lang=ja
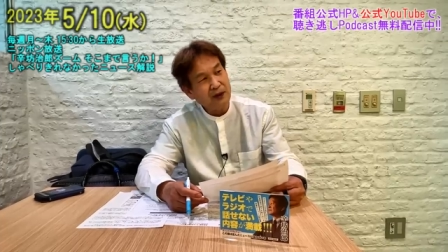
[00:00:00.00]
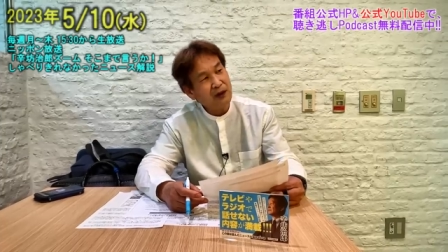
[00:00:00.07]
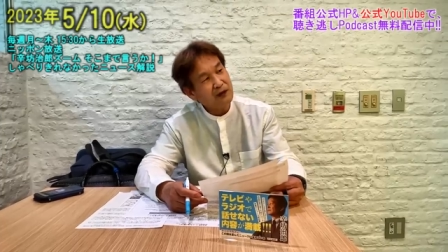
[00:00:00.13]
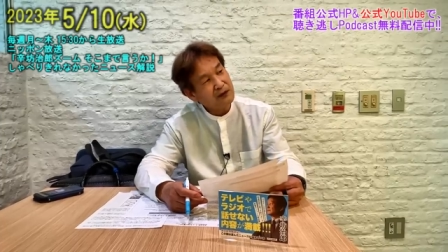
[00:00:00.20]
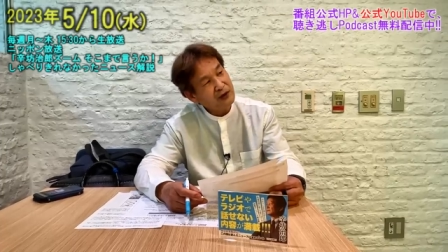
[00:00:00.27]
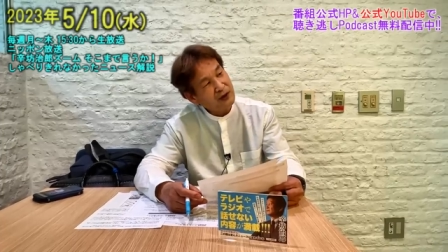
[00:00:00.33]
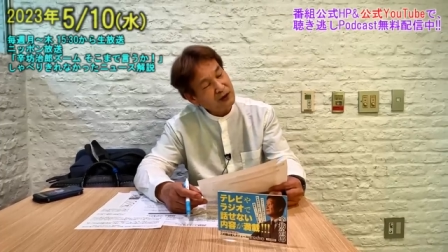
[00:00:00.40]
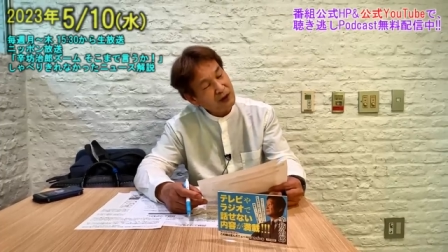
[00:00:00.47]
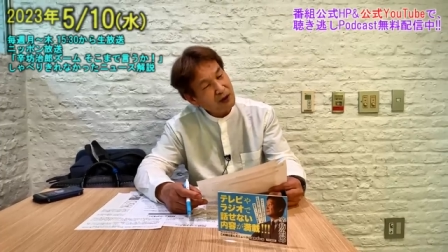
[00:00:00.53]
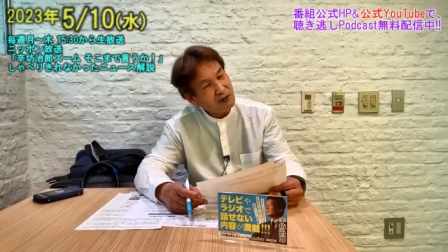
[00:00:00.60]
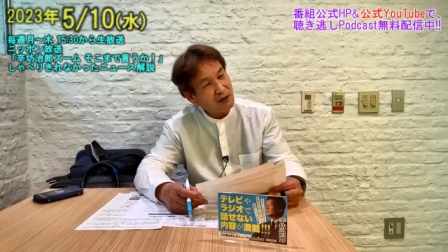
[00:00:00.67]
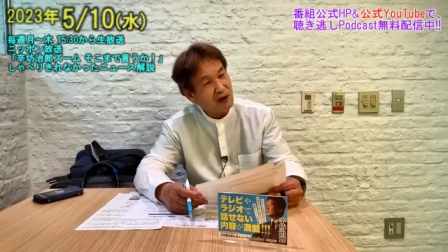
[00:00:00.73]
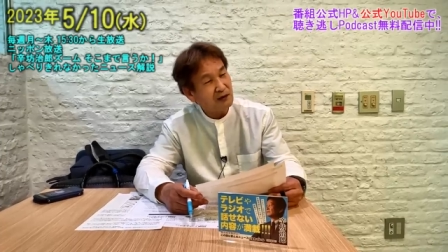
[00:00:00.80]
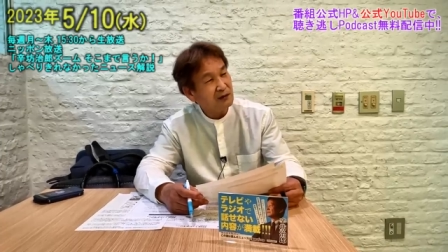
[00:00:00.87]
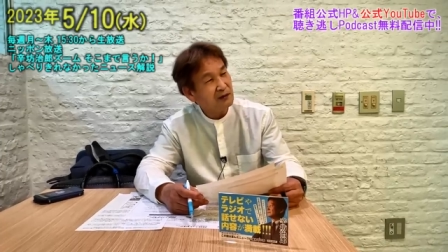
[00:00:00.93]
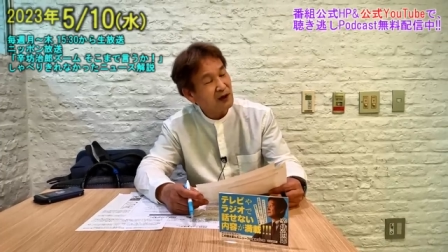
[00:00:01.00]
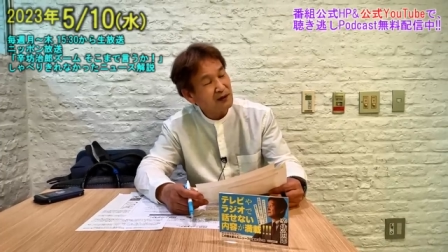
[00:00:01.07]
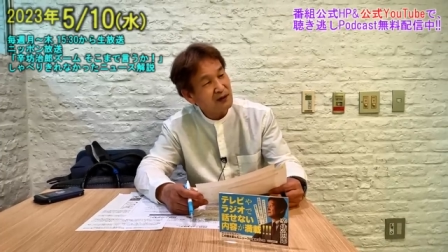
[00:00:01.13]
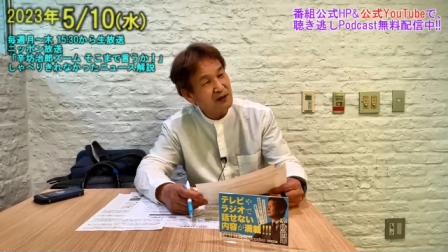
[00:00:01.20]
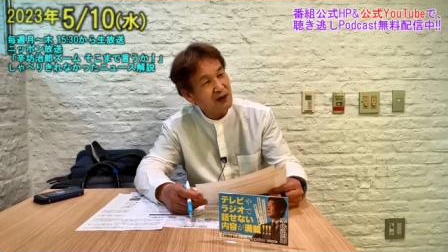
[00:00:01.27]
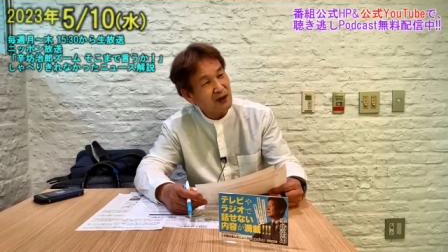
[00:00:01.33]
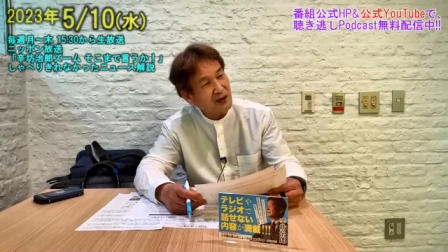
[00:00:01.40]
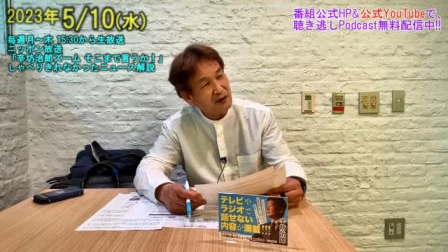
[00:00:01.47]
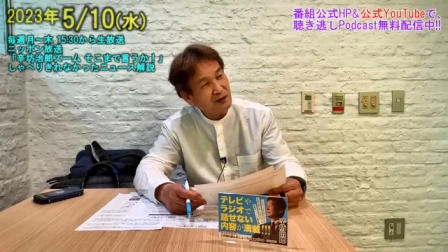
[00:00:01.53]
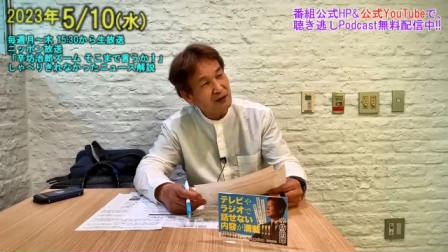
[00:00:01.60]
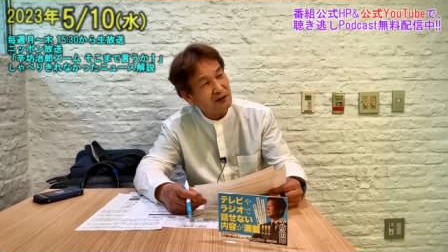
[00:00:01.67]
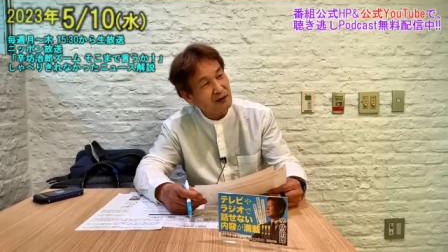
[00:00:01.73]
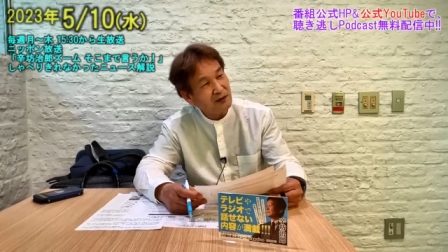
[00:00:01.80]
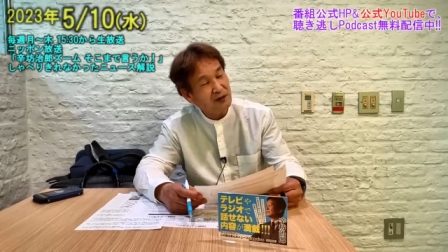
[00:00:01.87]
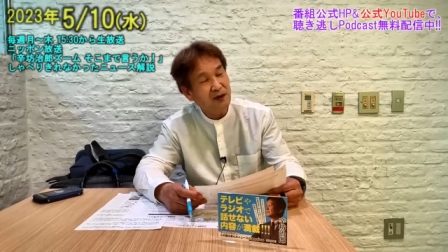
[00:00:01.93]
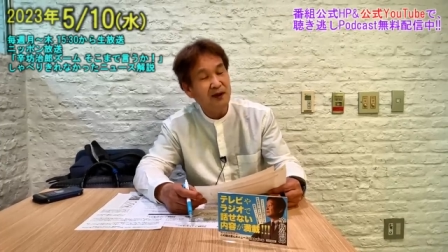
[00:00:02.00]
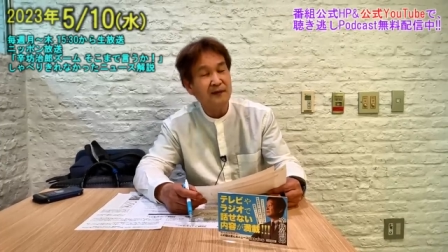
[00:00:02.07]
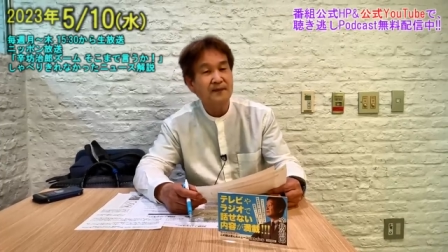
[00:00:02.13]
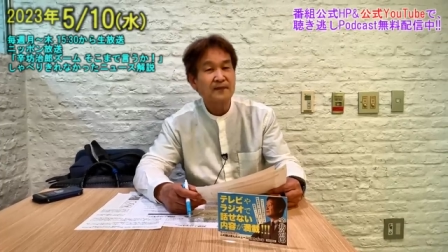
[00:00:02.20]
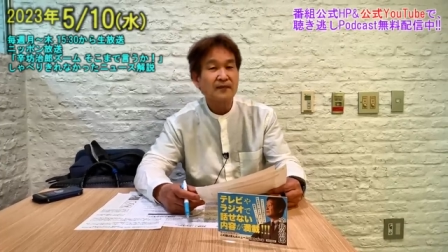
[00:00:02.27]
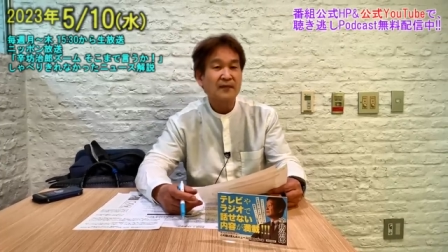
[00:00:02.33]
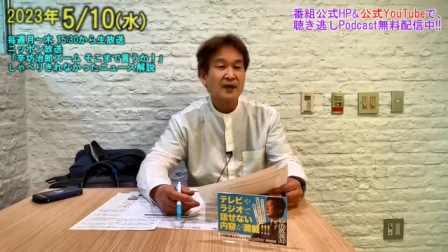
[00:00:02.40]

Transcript: いや治安悪くなってんじゃないのって